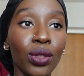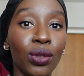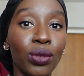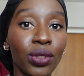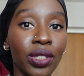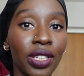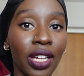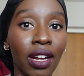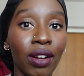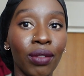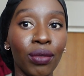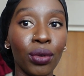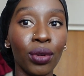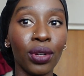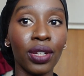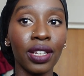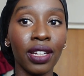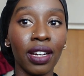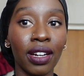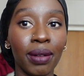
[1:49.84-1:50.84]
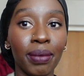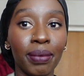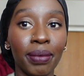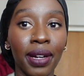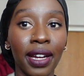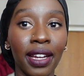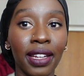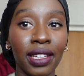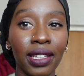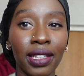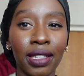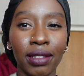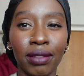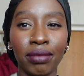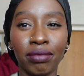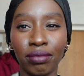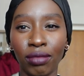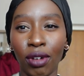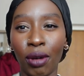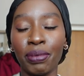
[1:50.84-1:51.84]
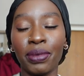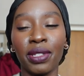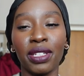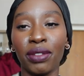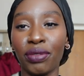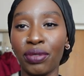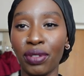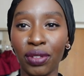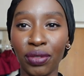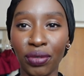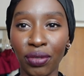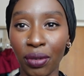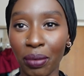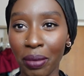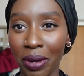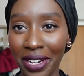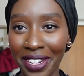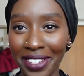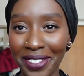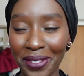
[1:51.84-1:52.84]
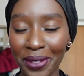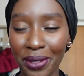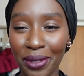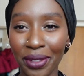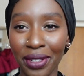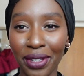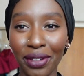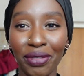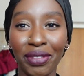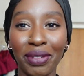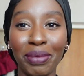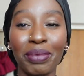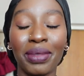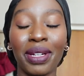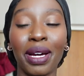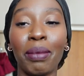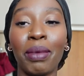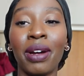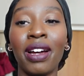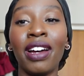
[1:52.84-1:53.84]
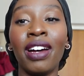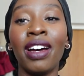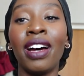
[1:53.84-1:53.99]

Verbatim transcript: und dann, wo ich ähm, eigentlich hauptsächlich viel von meinem Essen so gefilmt habe, habe